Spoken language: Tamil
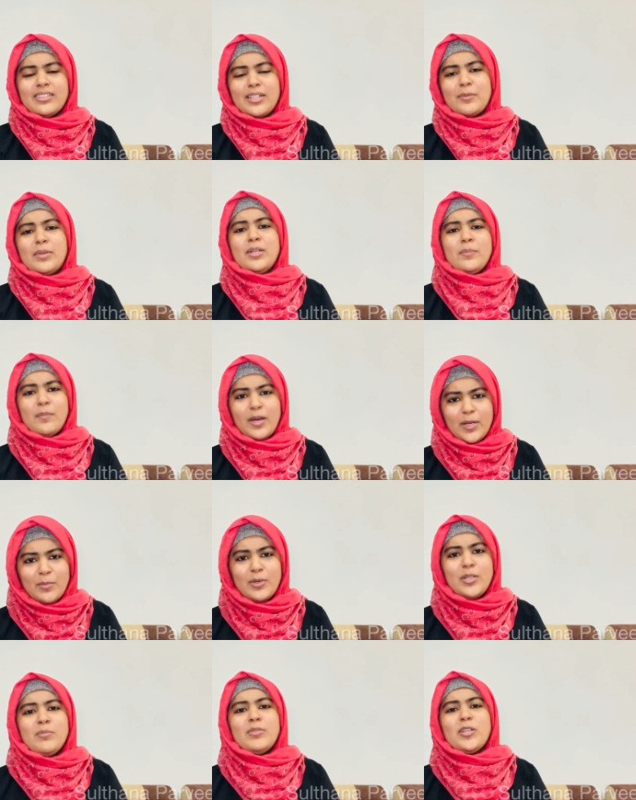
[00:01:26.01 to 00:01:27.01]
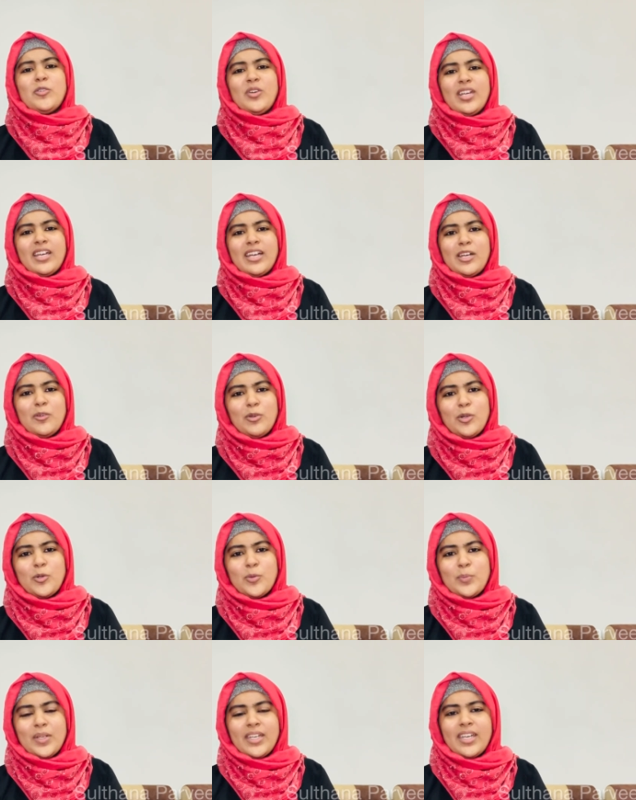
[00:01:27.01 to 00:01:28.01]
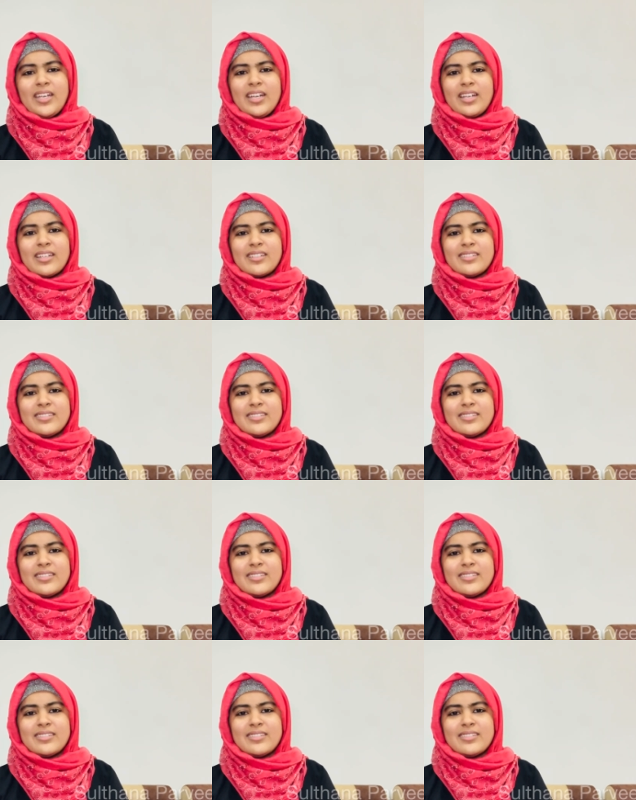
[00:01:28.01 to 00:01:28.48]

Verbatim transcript: அப்படின்னு மறுபடியும் தன்னுடைய கணவரை கூப்பிட்டு கேட்குறாங்க